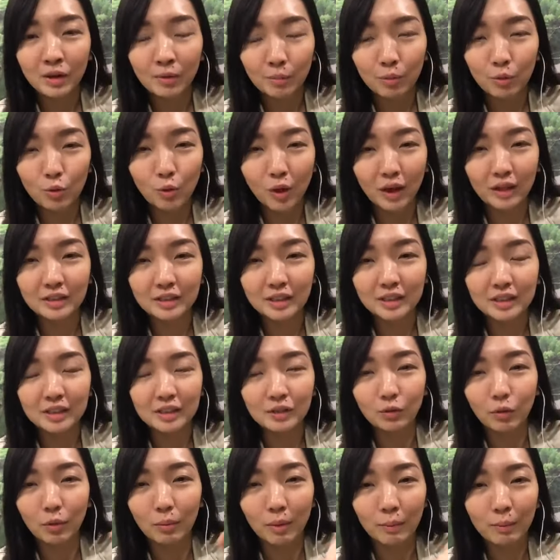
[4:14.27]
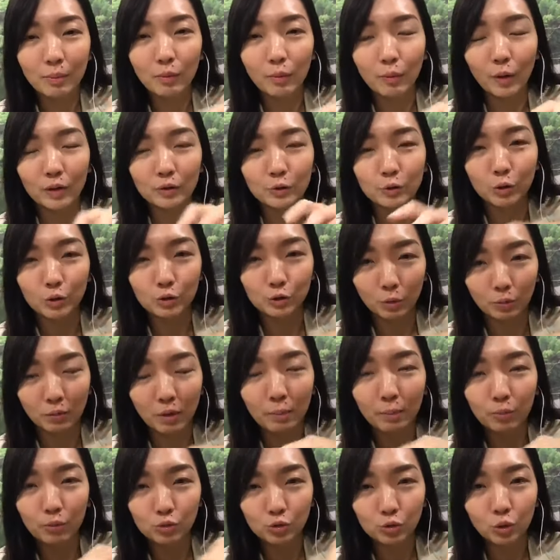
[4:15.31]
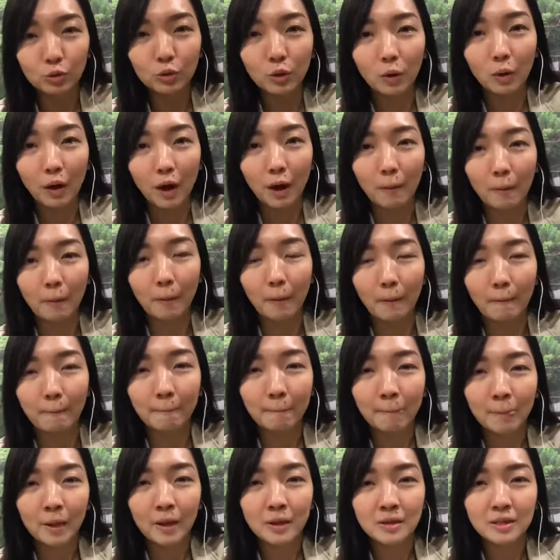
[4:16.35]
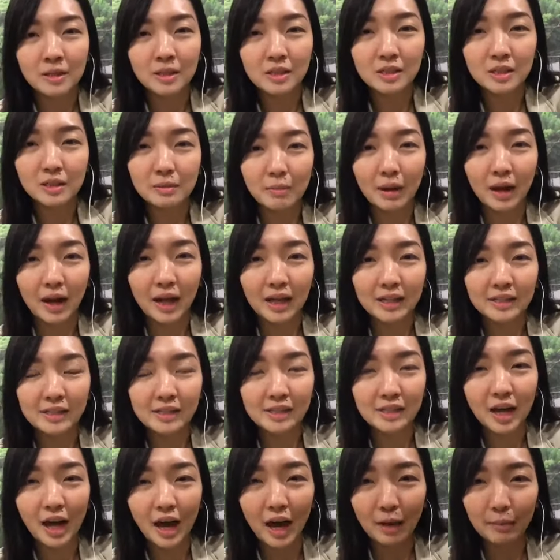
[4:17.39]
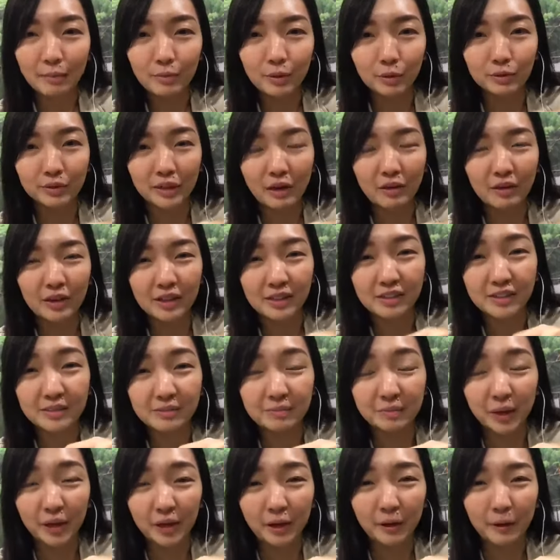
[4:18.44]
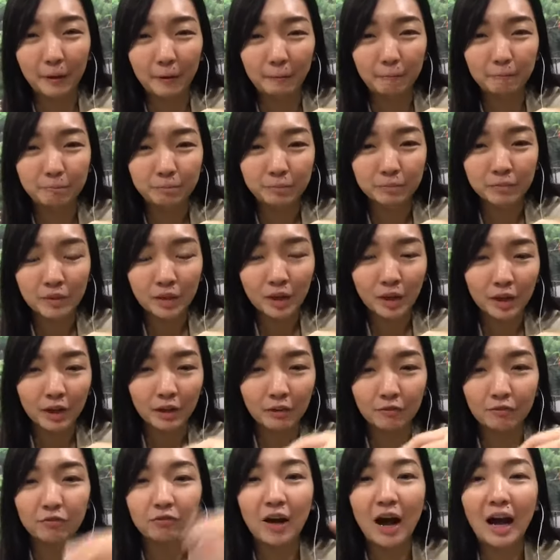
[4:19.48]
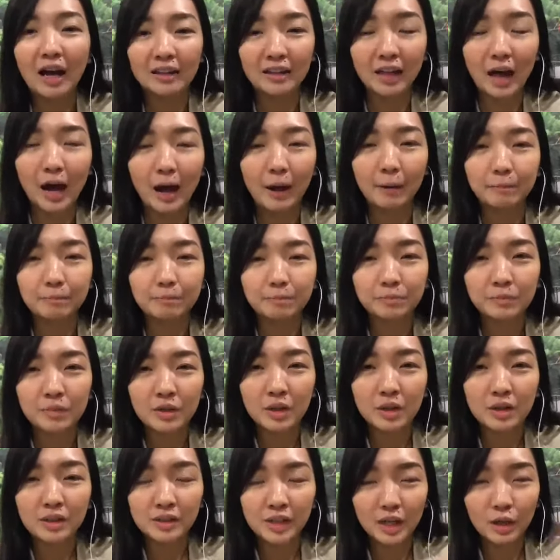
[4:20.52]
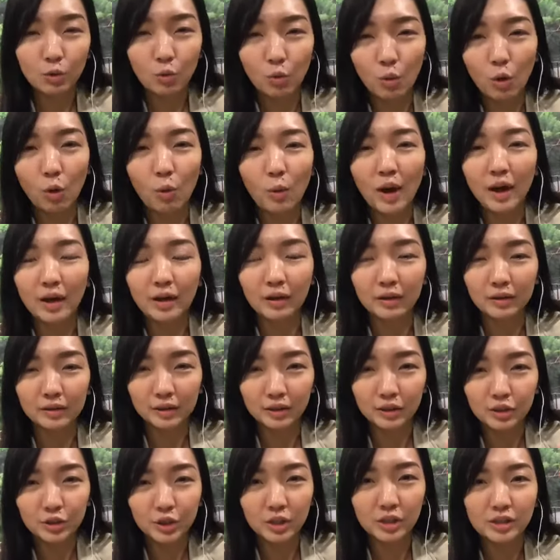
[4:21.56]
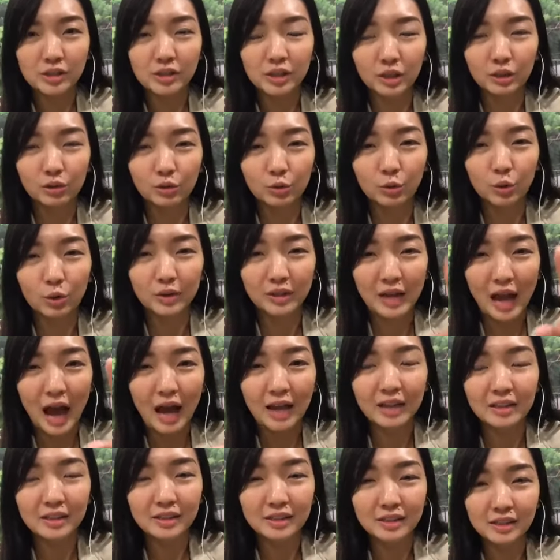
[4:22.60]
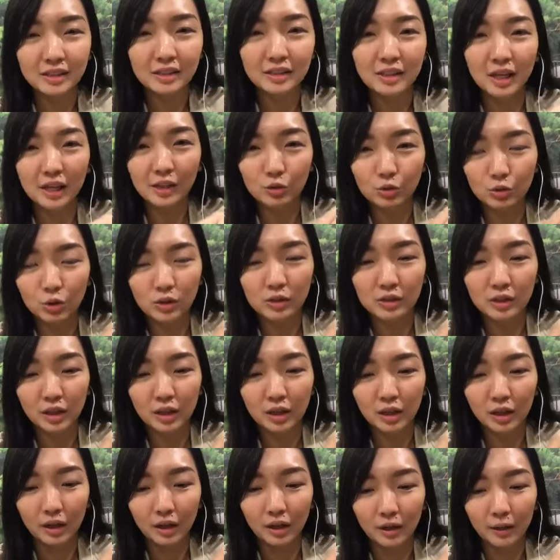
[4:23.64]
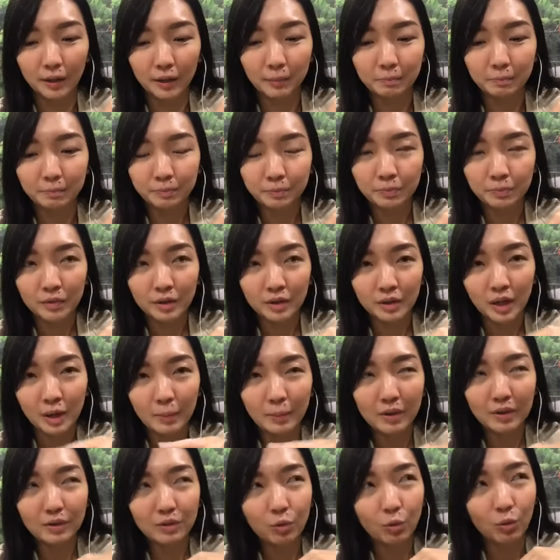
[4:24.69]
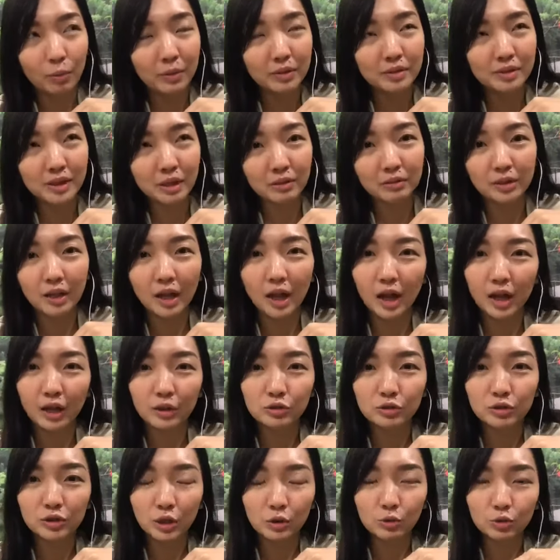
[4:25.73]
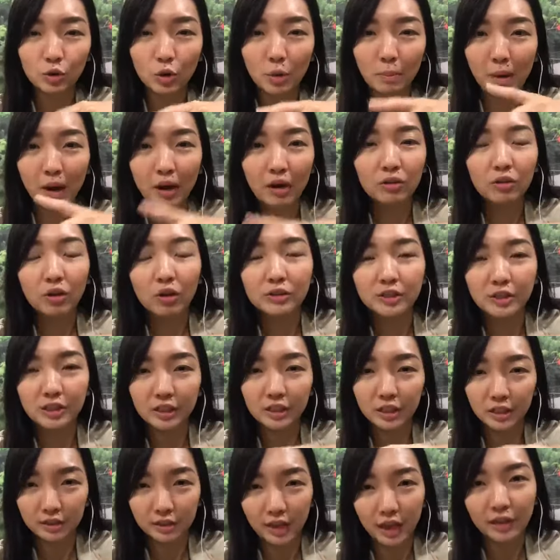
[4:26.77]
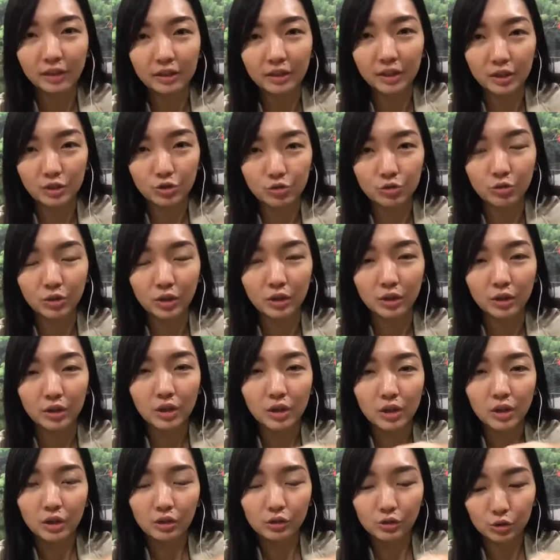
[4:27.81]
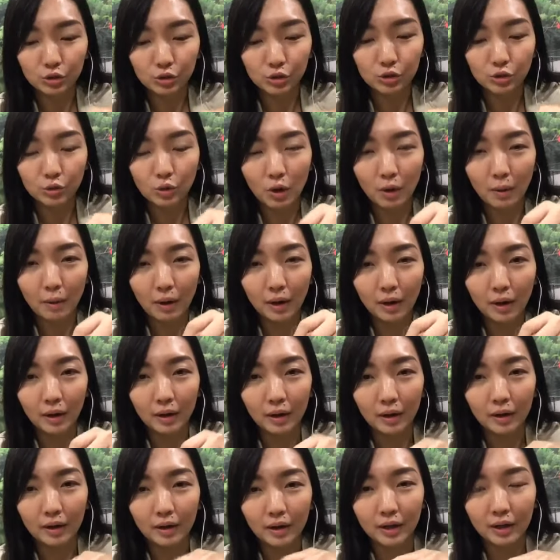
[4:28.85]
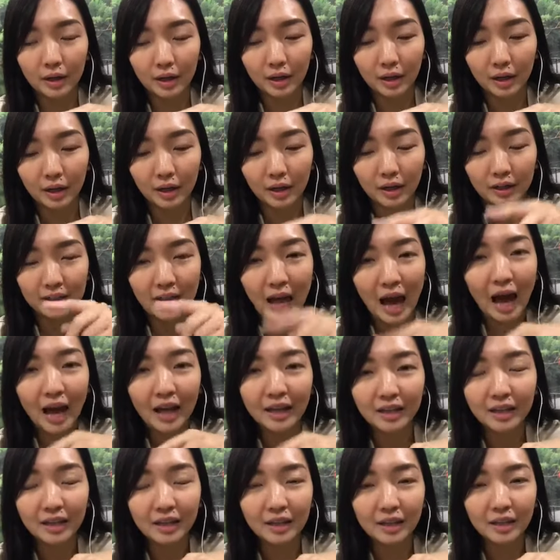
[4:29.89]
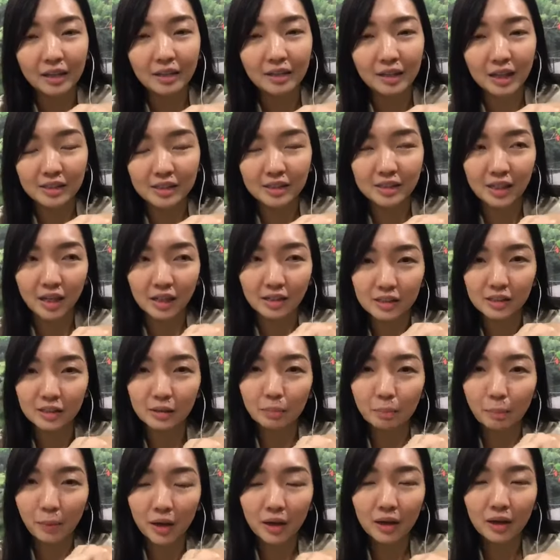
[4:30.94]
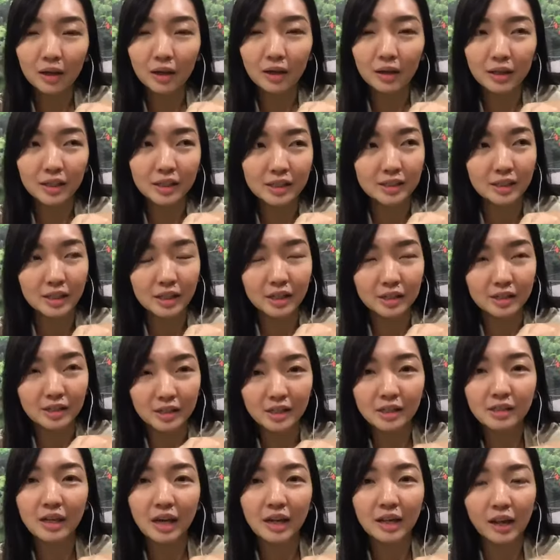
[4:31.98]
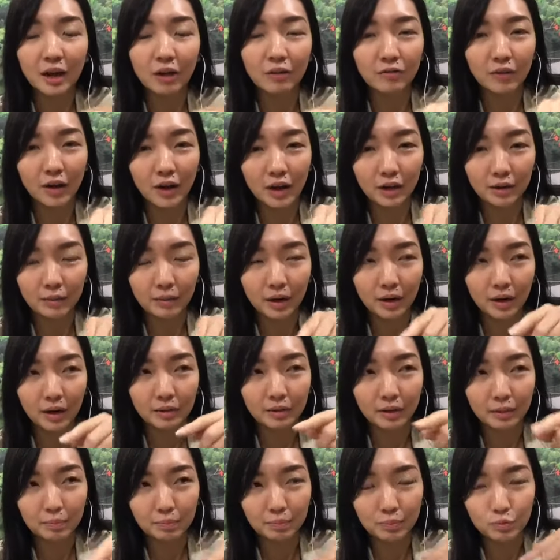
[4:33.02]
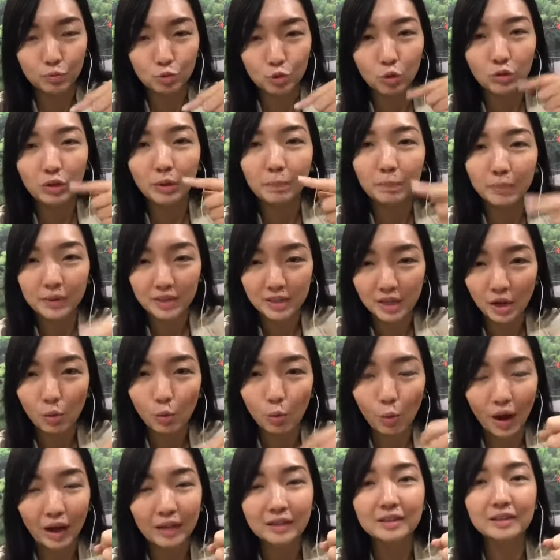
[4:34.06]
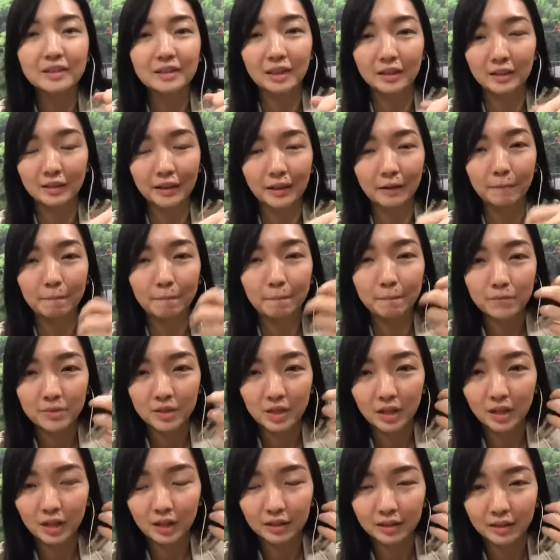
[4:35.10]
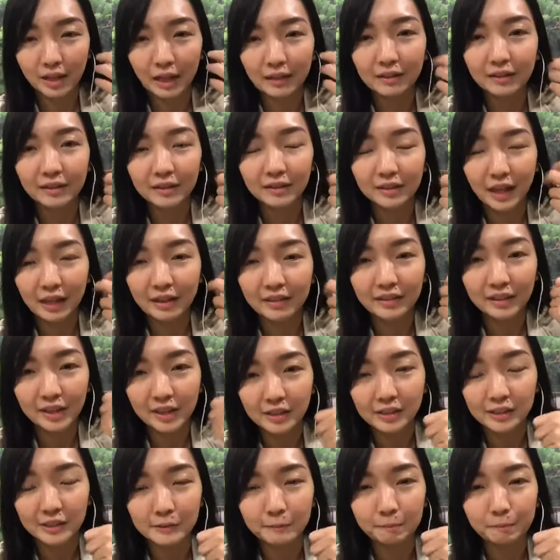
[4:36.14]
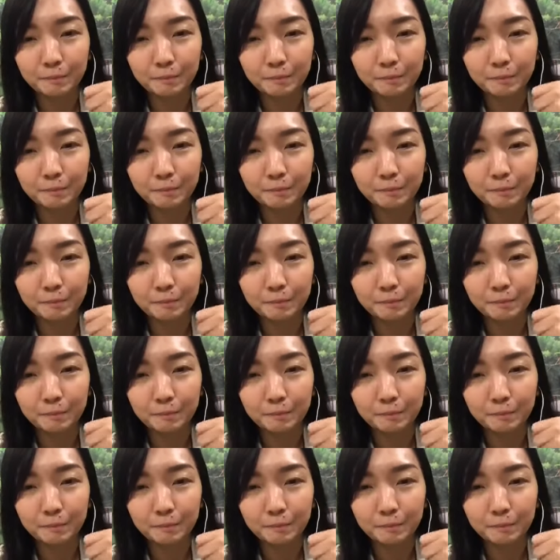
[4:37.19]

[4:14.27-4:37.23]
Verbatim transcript: 不管其实我们不管做什么步骤都好哈，其实马来西亚还没有到很呃很发达，在国外哈的确是很多牙医是在做这呃，他们我们叫他叫做 biological dentistry，就是说呃。呃，牙医，但是他是配合一些自然疗法，呃，做的比较完整的这个 dent dentist，